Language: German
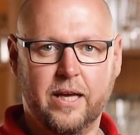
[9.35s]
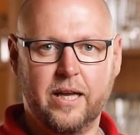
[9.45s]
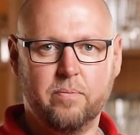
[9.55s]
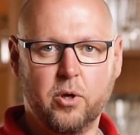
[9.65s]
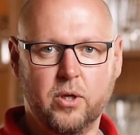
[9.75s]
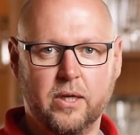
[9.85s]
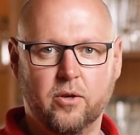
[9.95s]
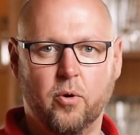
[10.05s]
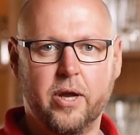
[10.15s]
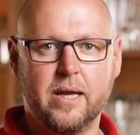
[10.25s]
Ich möchte
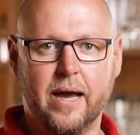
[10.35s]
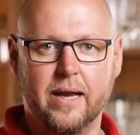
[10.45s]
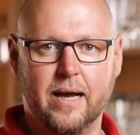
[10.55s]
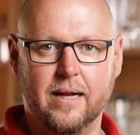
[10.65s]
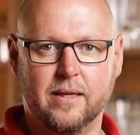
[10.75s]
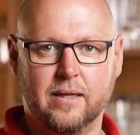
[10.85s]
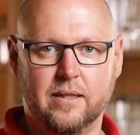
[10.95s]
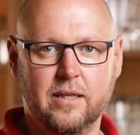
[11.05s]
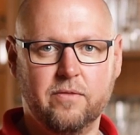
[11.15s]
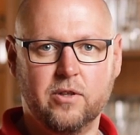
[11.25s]
Ihnen heute eine
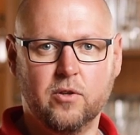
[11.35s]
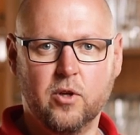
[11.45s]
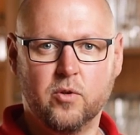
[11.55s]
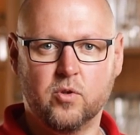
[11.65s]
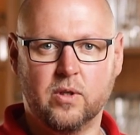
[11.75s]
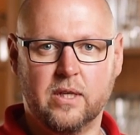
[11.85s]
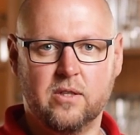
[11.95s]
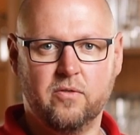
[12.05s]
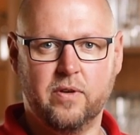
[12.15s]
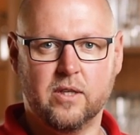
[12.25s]
Alternative zur
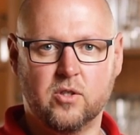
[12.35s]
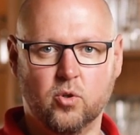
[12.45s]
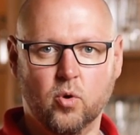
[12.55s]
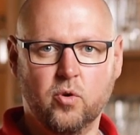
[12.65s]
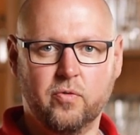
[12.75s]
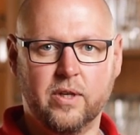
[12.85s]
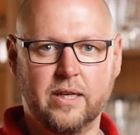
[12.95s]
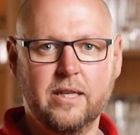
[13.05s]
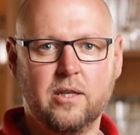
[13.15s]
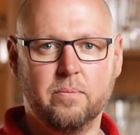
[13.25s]
Desinfektion für
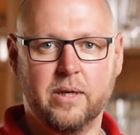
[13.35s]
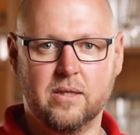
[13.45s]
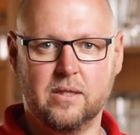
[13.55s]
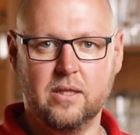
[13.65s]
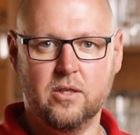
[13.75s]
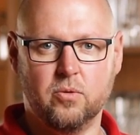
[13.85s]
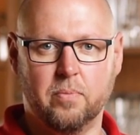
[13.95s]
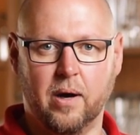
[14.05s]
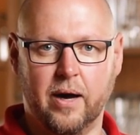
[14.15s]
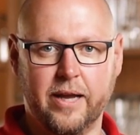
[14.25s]
den nichtmedizinischen
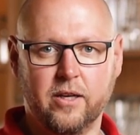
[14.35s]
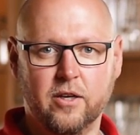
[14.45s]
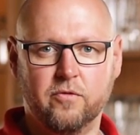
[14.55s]
Bereich